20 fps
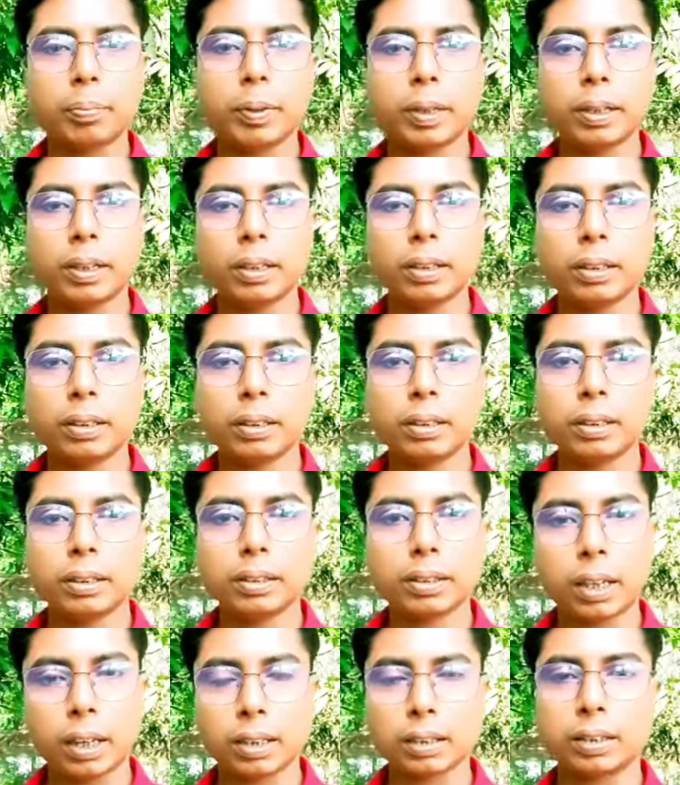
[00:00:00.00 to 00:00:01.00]
আপনারা
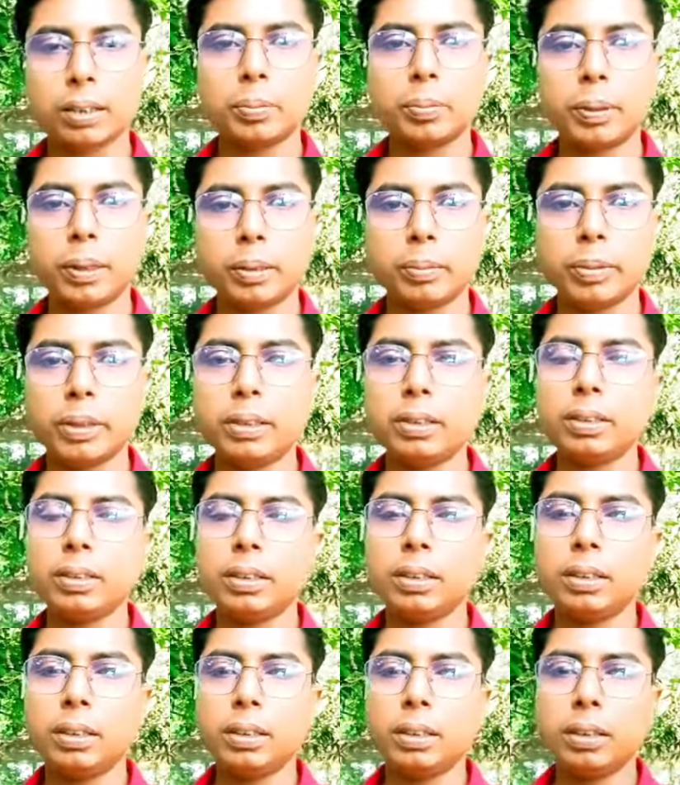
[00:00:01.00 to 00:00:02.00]
থাকতে পারবেন
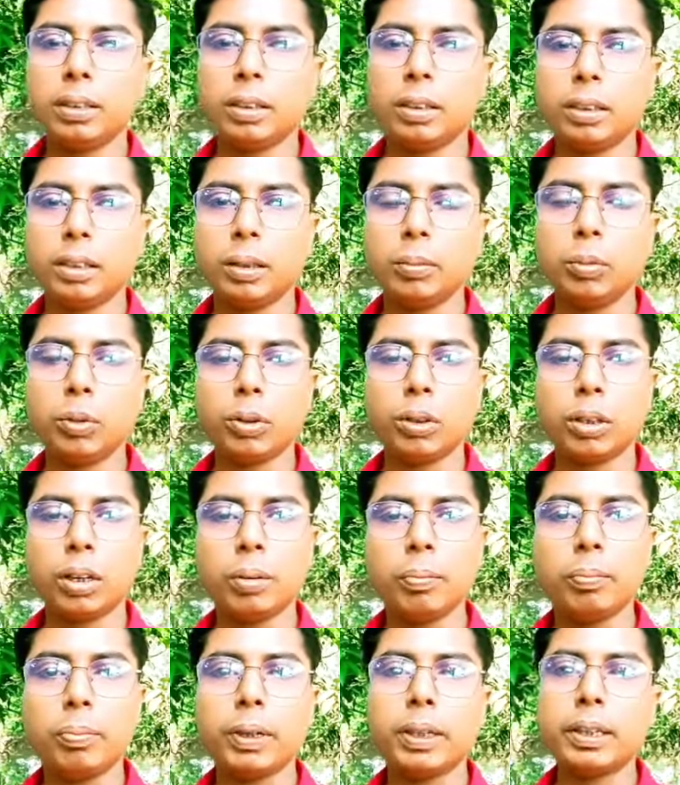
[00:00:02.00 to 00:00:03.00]
এবং
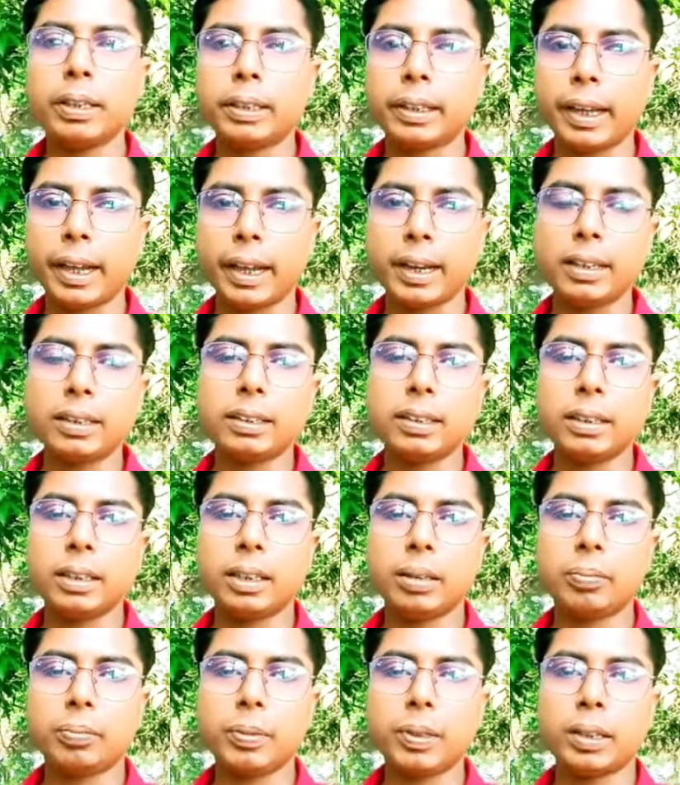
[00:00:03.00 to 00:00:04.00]
কোম্পানির ক্যান্টিনে
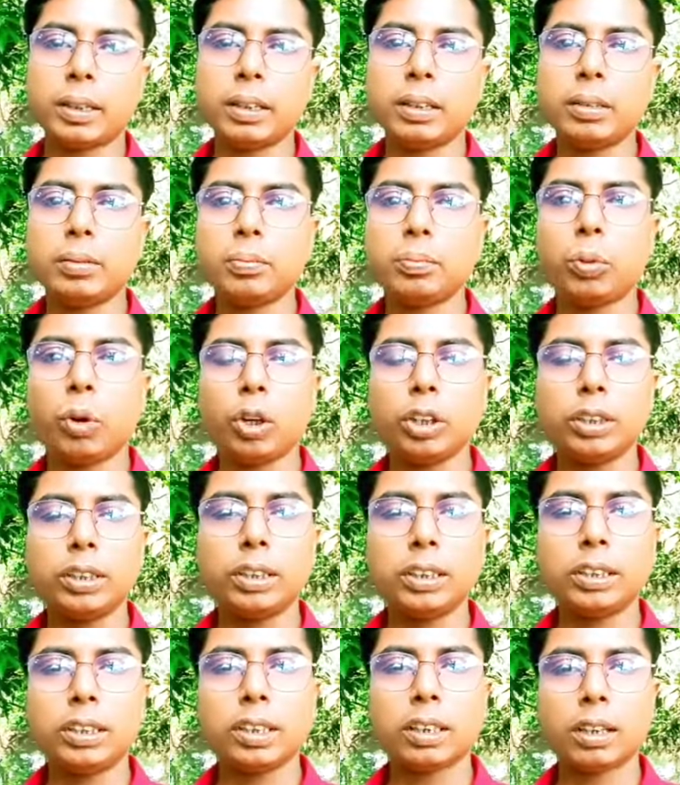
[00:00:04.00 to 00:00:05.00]
আপনারা
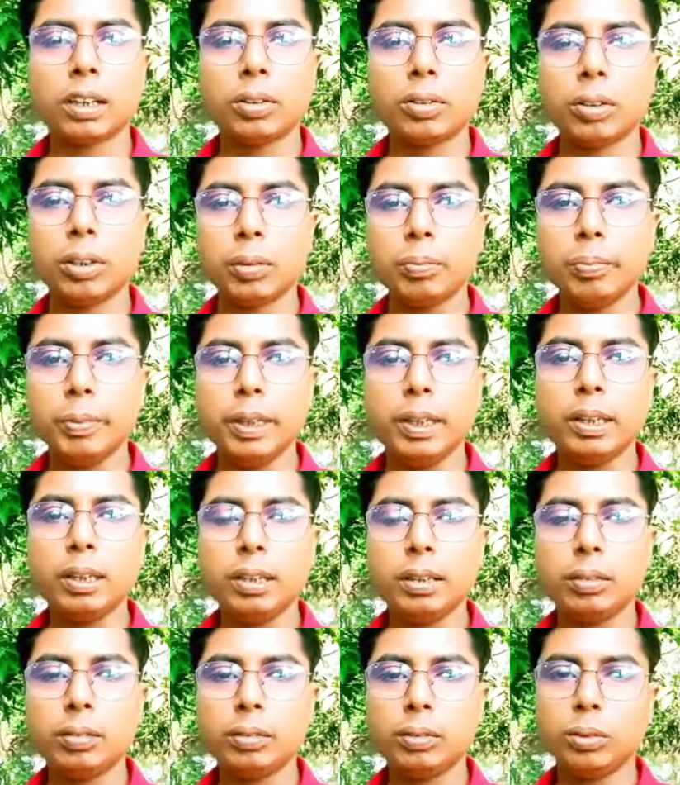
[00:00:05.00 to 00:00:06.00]
৩৫ টাকা করে মিল
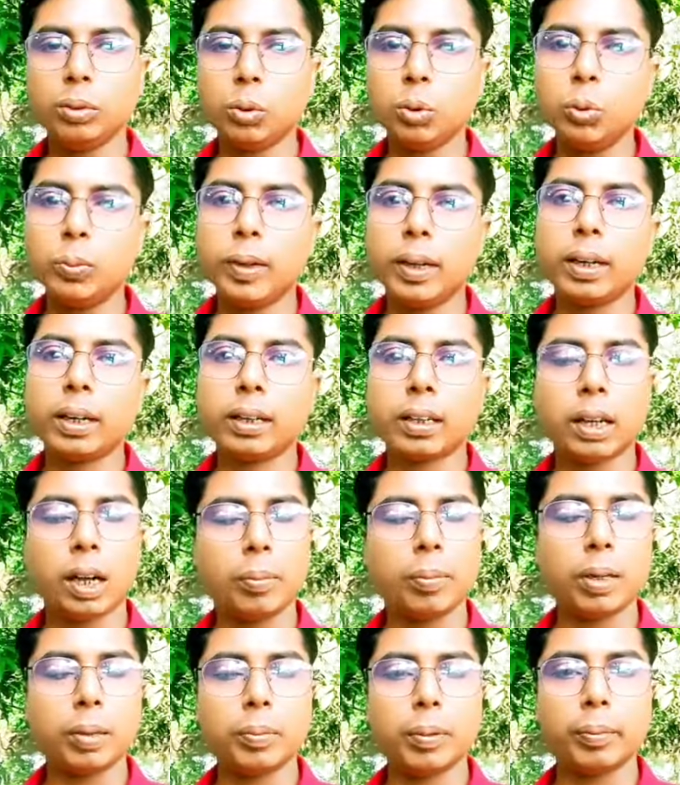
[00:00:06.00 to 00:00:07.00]
দুবেলার
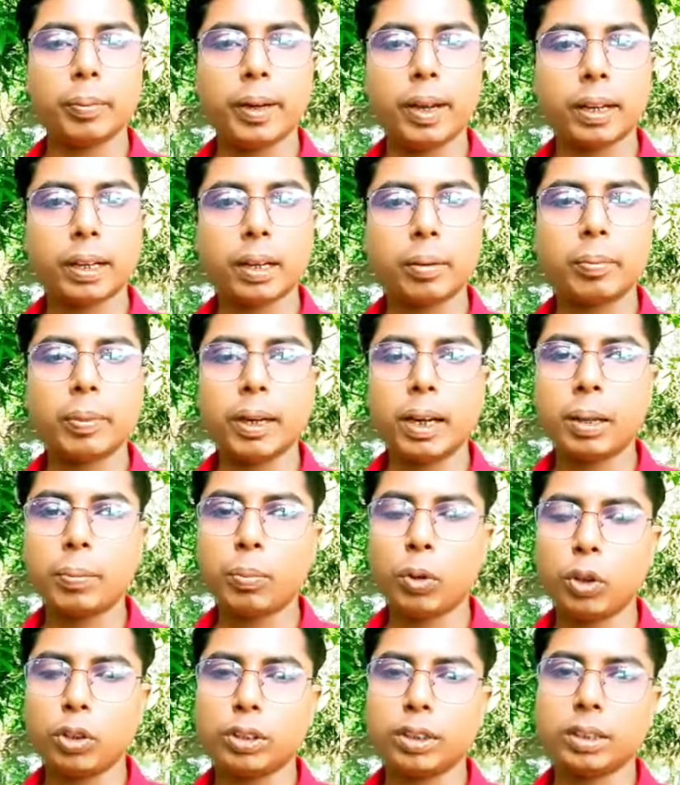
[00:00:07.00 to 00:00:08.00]
খাবার পাবেন এক এক বেলায়
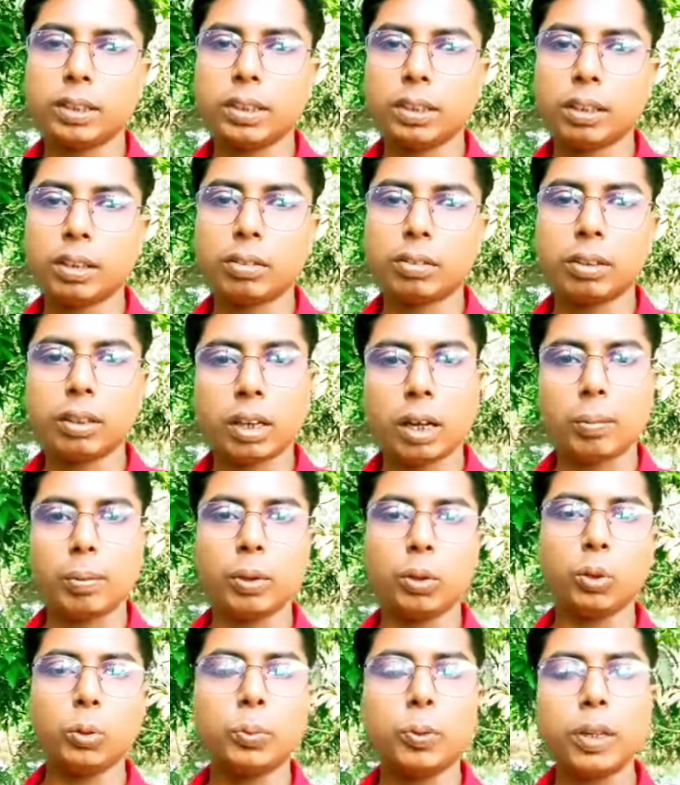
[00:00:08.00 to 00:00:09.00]
পঁয়ত্রিশ টাকা করে
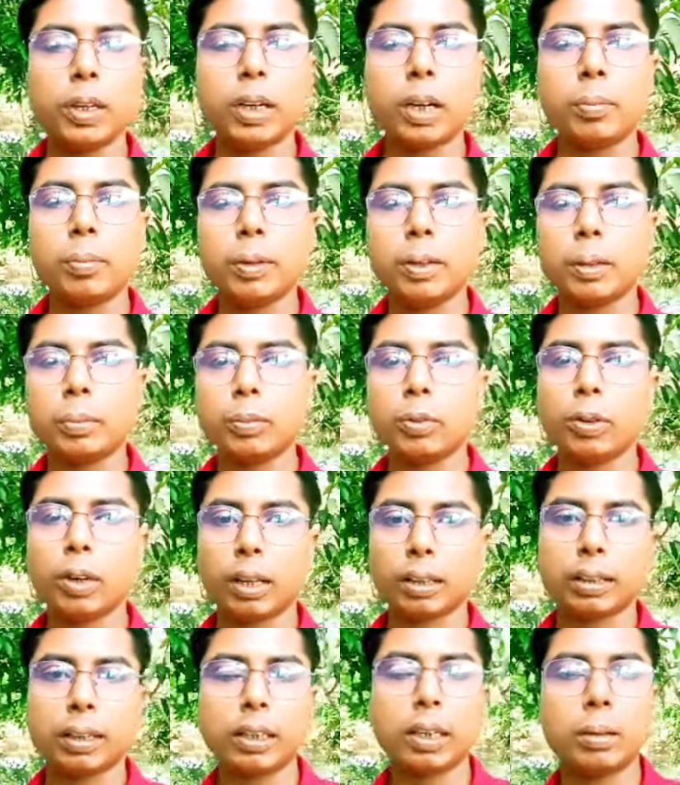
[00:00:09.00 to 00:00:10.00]
খাবার দুপুরের খাবার এবং
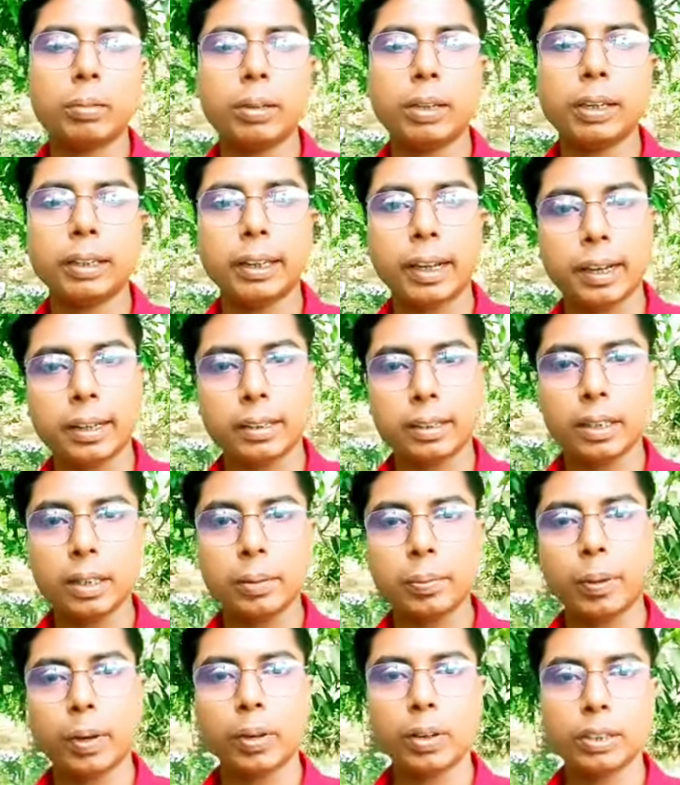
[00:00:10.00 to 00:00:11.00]
রাতের খাবার এই
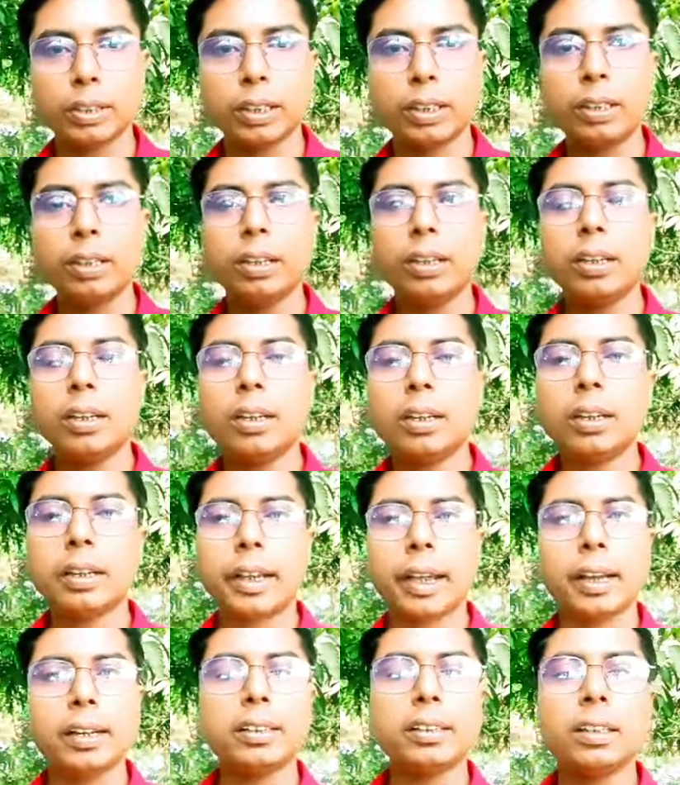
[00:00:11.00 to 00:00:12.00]
ক্যান্টিনে পাওয়া যায়
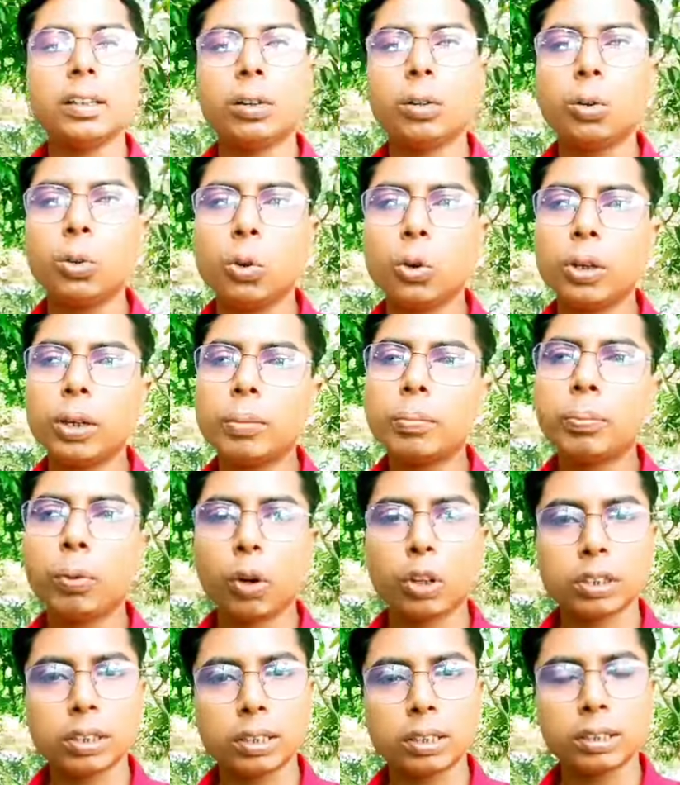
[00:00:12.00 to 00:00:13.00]
ক্যান্টিনে কোনো অগ্রিম
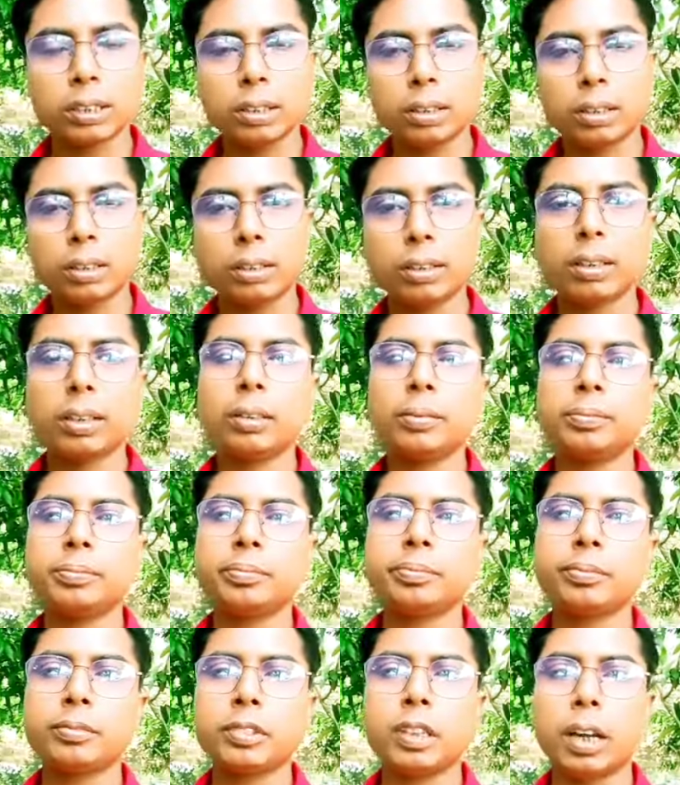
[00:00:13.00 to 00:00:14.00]
পয়সা দিতে হয় না
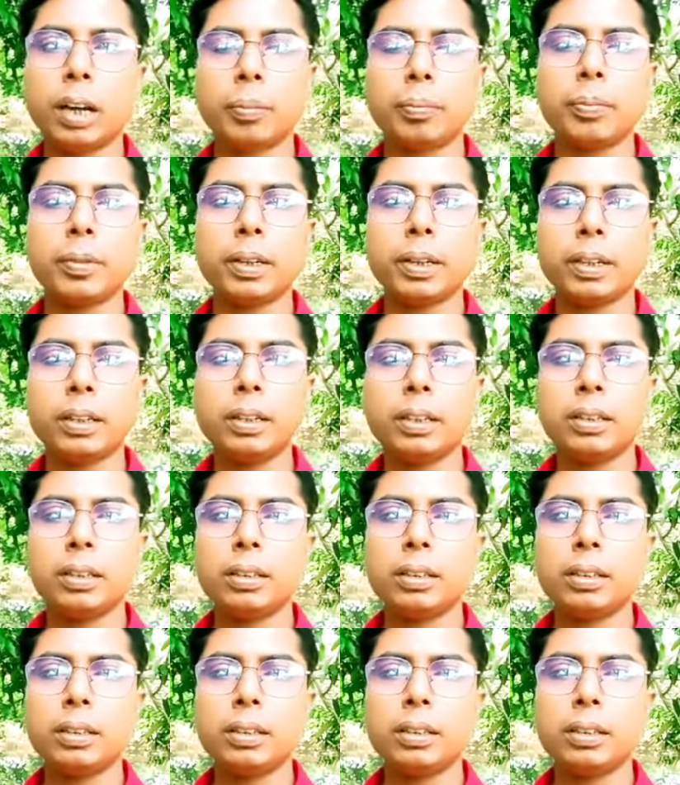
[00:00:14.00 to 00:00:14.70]
আপনারা